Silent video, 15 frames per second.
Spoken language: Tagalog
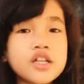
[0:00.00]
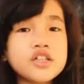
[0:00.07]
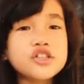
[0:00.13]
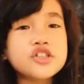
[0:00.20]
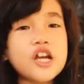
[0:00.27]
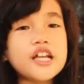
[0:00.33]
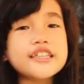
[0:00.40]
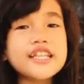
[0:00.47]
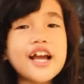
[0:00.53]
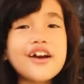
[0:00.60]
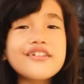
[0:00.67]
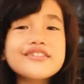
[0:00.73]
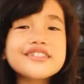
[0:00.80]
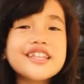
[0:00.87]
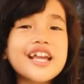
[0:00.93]
Shout
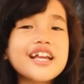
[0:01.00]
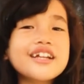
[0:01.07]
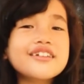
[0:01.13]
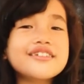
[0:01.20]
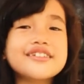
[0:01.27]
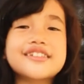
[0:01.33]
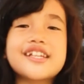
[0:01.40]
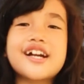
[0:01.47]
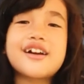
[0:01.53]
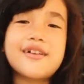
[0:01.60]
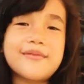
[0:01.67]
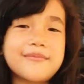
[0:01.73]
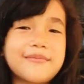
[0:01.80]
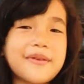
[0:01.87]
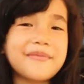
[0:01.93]
out day ko sa
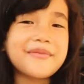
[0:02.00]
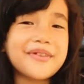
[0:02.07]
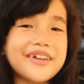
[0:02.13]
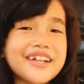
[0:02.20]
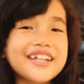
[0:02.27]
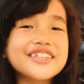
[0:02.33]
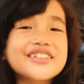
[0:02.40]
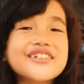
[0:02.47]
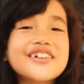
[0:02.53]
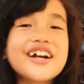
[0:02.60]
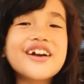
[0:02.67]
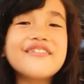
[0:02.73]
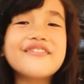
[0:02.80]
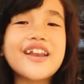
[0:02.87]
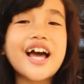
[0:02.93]
akong paborito
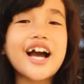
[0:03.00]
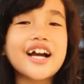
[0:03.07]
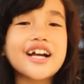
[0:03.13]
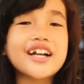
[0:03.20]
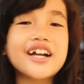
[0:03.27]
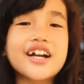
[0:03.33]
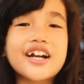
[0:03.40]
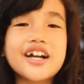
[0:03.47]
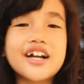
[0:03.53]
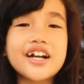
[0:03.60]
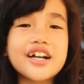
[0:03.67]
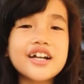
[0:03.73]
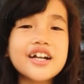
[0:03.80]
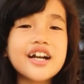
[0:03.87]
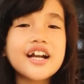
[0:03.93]
nga
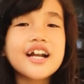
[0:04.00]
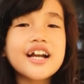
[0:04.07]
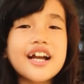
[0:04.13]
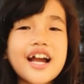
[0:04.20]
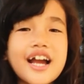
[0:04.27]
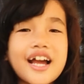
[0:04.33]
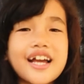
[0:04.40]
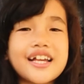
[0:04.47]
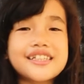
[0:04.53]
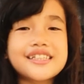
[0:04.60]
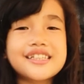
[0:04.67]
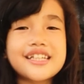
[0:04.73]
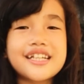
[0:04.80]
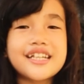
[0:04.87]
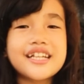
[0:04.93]
vlogger nga
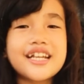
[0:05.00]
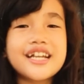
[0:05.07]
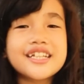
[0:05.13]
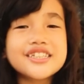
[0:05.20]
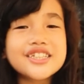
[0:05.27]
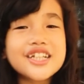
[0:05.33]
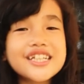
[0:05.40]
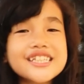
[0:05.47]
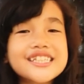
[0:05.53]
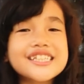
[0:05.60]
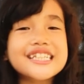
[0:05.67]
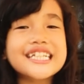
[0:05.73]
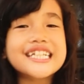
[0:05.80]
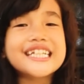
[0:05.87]
si Yesha C.